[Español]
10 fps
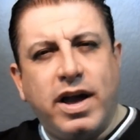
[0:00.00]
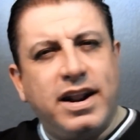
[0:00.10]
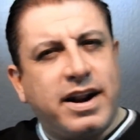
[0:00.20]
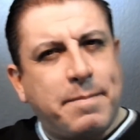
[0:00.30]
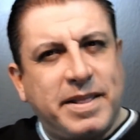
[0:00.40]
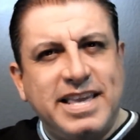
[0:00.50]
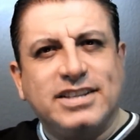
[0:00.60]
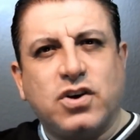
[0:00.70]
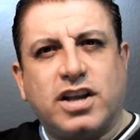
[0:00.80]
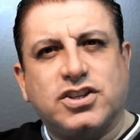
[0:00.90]
en
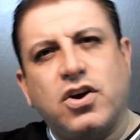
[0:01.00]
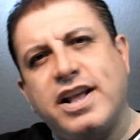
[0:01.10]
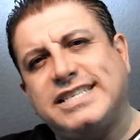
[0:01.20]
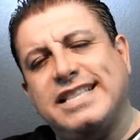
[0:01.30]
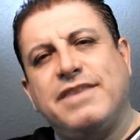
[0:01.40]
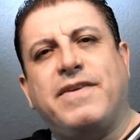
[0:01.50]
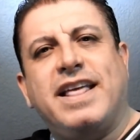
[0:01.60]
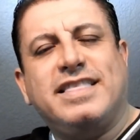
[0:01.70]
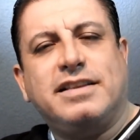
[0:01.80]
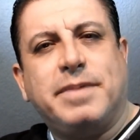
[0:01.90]
repetidas ocasiones y en
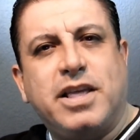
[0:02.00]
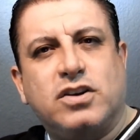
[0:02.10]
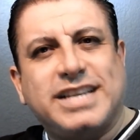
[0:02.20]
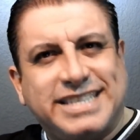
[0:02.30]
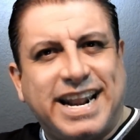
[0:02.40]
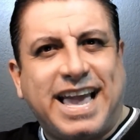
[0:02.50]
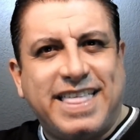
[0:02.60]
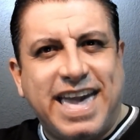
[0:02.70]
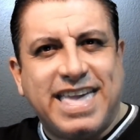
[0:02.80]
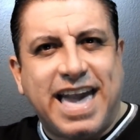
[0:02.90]
diferentes videos acerca
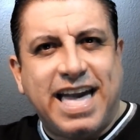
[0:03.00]
de ella.